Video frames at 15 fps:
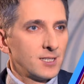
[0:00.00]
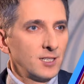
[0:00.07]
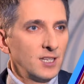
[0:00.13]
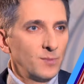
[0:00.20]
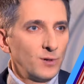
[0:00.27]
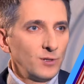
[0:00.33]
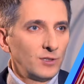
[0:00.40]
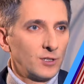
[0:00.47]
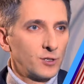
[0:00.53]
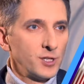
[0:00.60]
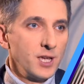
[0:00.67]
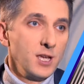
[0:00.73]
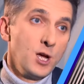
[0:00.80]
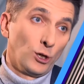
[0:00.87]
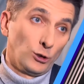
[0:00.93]
sceny
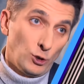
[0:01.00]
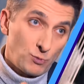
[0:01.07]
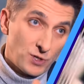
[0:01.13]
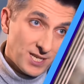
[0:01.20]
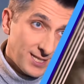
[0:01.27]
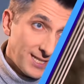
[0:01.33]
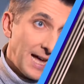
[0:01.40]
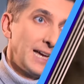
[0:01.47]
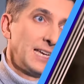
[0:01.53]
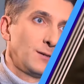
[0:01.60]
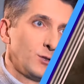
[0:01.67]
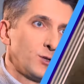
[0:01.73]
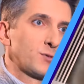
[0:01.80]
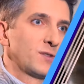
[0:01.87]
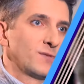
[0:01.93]
politycznej, ktoś
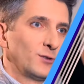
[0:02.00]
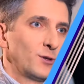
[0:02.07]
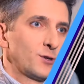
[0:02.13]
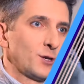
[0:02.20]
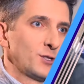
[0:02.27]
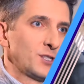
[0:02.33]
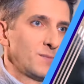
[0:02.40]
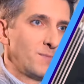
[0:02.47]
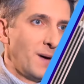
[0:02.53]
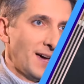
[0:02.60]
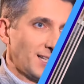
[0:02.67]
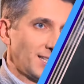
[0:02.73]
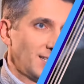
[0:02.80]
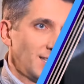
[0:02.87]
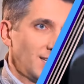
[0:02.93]
przestaje być przewodniczącym
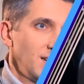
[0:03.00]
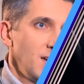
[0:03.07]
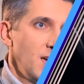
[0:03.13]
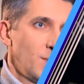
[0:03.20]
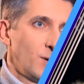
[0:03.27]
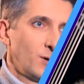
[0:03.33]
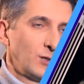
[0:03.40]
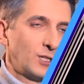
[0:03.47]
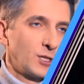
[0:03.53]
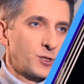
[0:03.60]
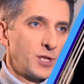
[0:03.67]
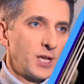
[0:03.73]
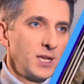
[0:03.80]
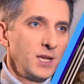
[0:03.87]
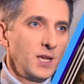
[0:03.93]
partii
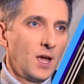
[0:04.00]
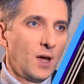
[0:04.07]
politycznej,